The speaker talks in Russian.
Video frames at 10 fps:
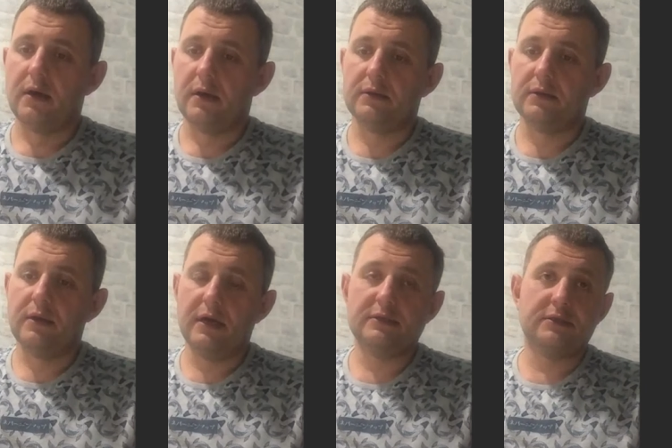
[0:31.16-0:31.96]
А,
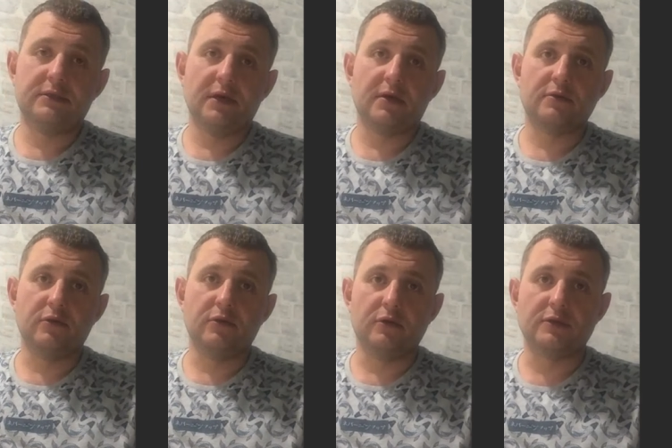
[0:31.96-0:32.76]
для тех,
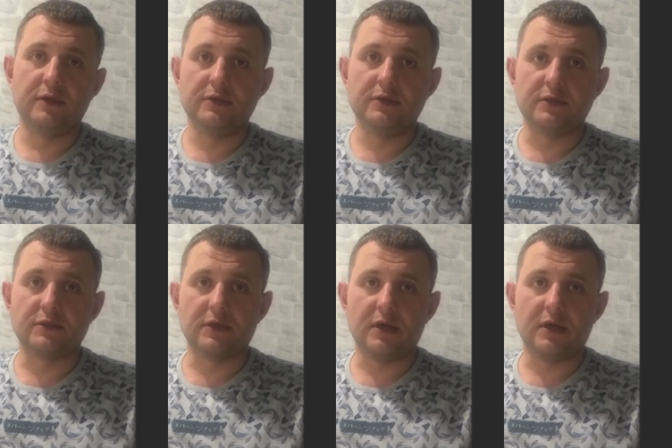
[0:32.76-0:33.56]
кто
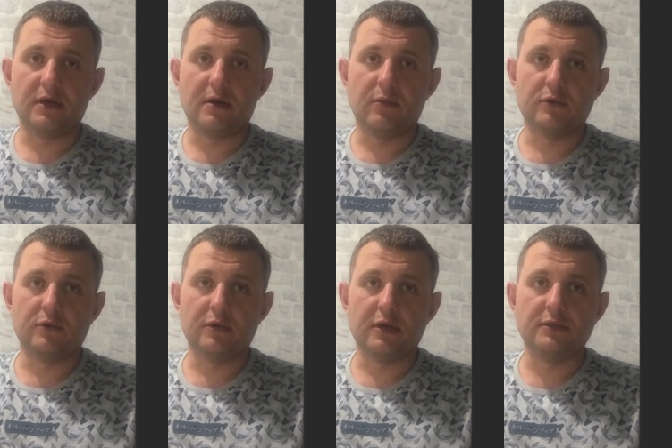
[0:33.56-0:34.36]
следит за
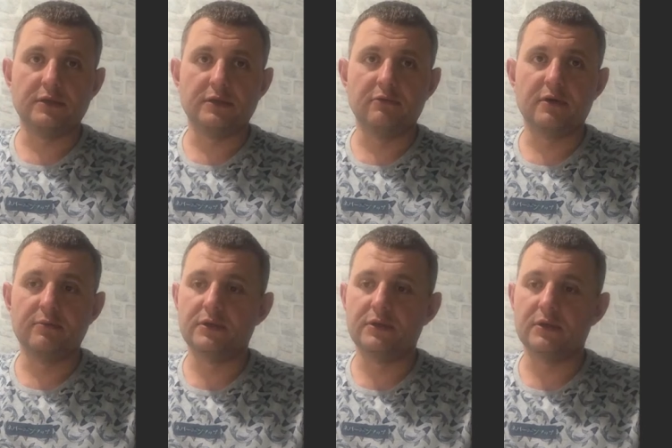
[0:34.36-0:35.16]
работой Российского
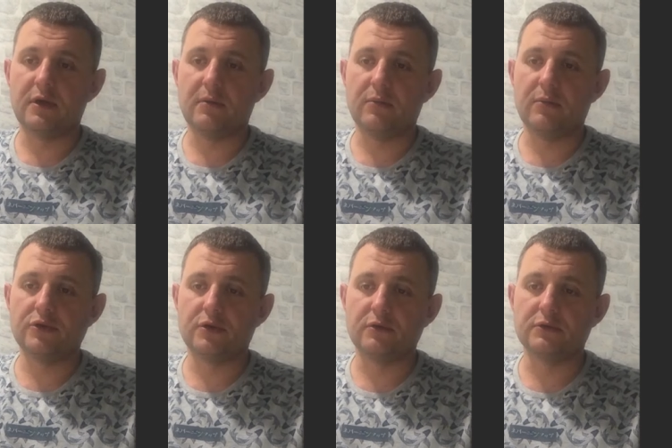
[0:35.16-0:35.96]
комитета
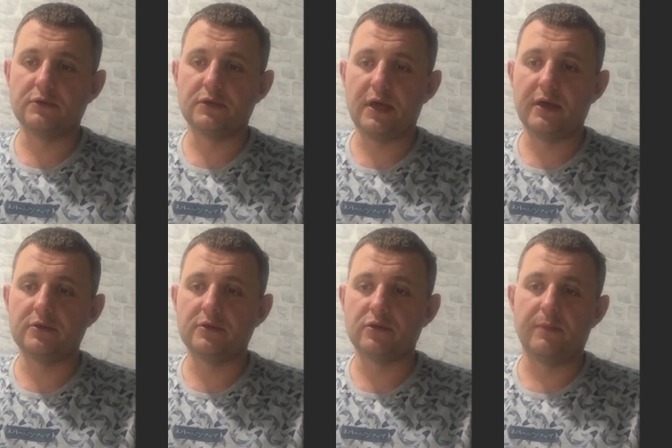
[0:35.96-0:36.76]
рабочих, он
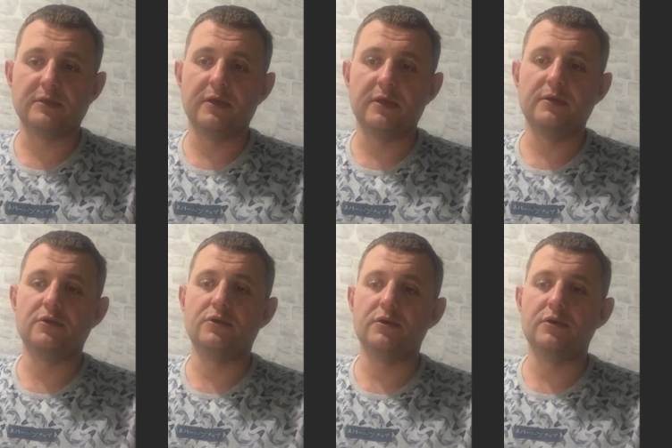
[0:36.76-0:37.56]
знает, что
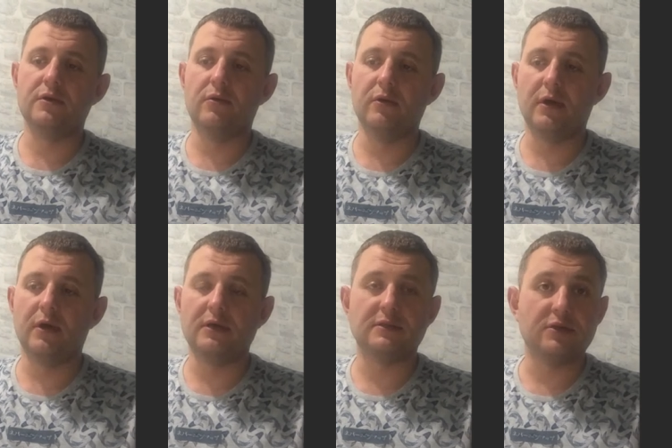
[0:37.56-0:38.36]
последние 4
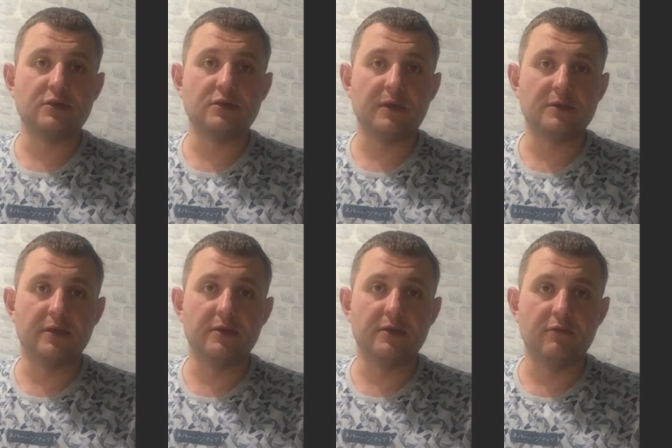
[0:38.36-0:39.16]
года, а значит
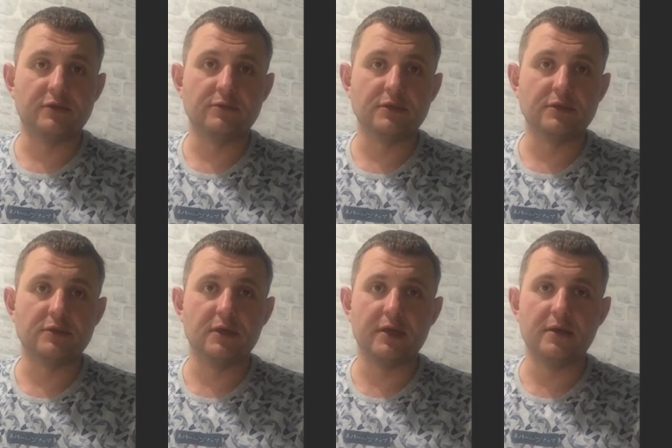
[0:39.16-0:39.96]
последние 8
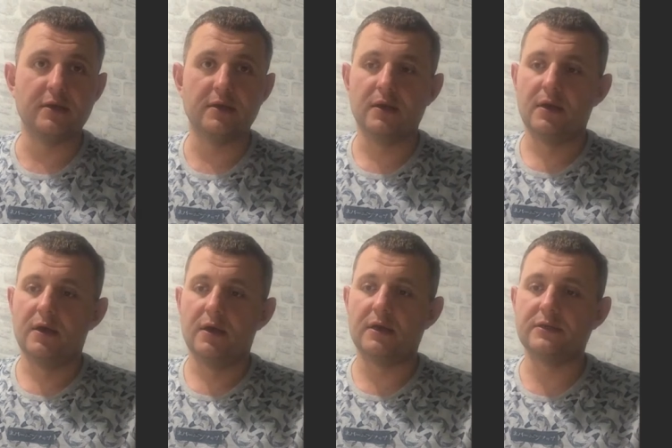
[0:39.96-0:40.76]
заседаний –
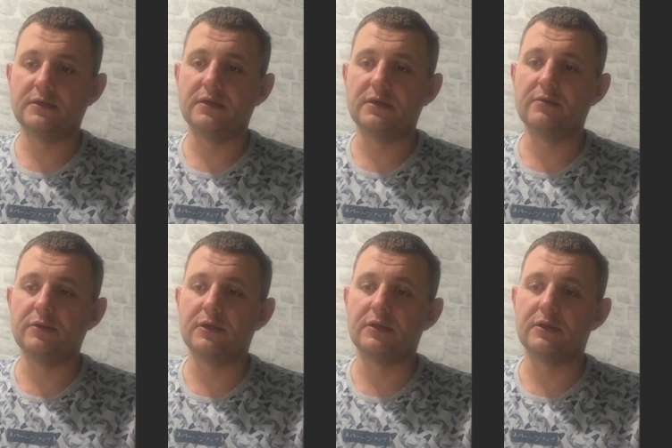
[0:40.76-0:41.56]
Российский
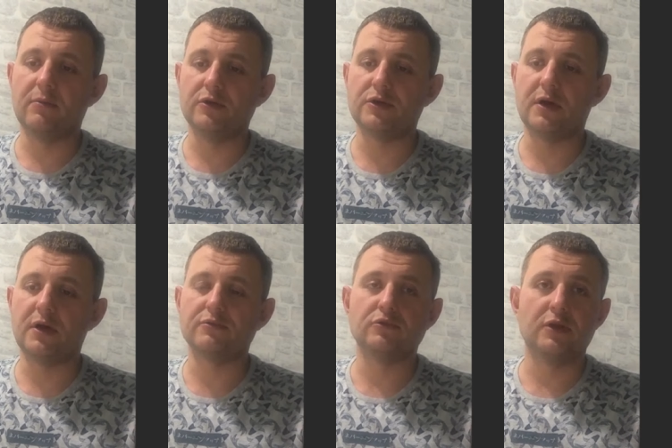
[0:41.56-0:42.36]
комитет рабочих
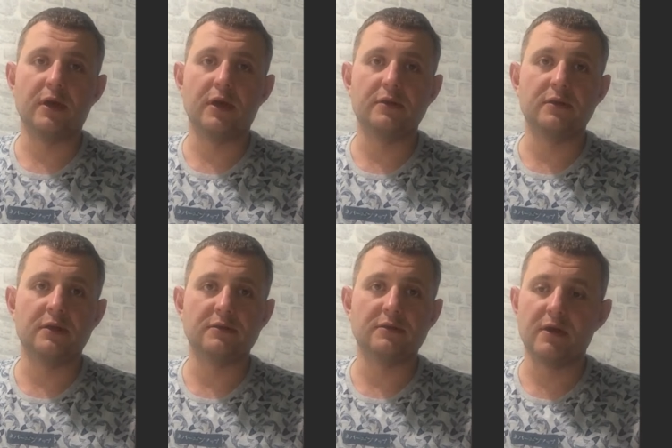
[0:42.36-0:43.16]
обсуждает
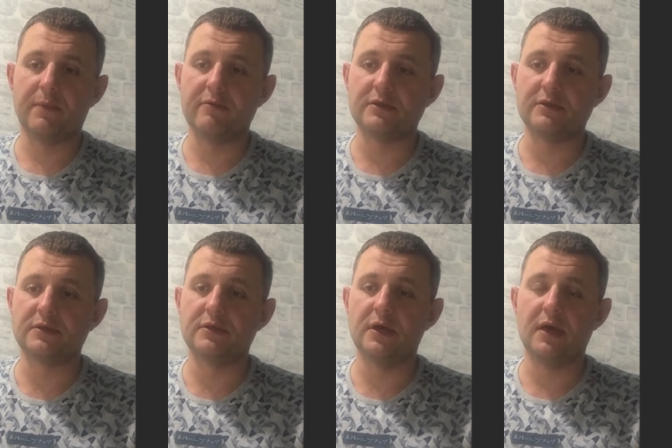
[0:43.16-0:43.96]
на своей
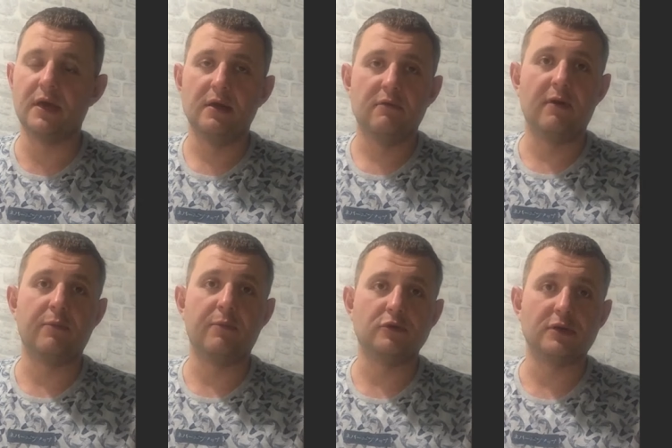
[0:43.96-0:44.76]
повестке дня
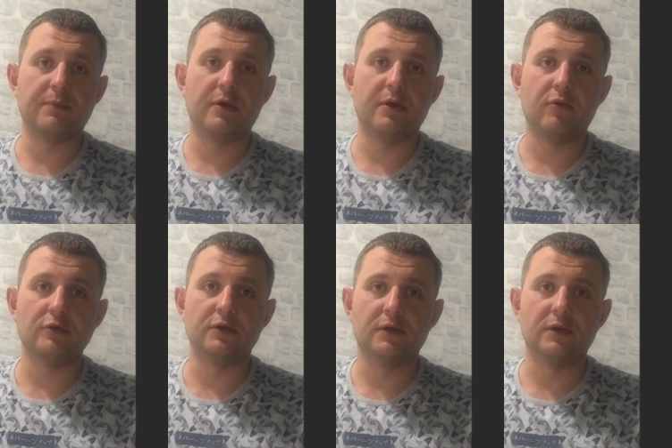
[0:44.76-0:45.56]
вопрос о
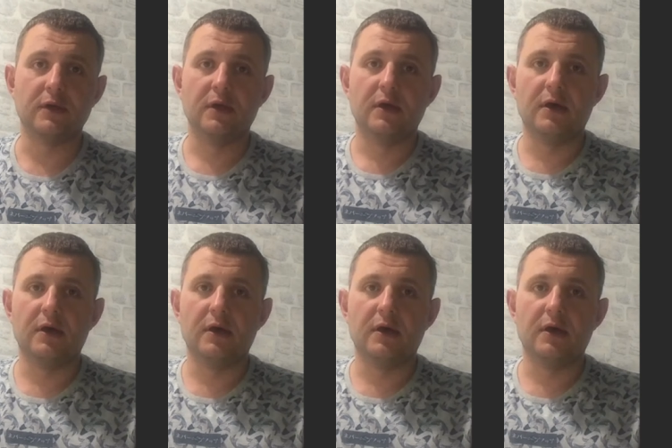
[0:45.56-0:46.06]
переходе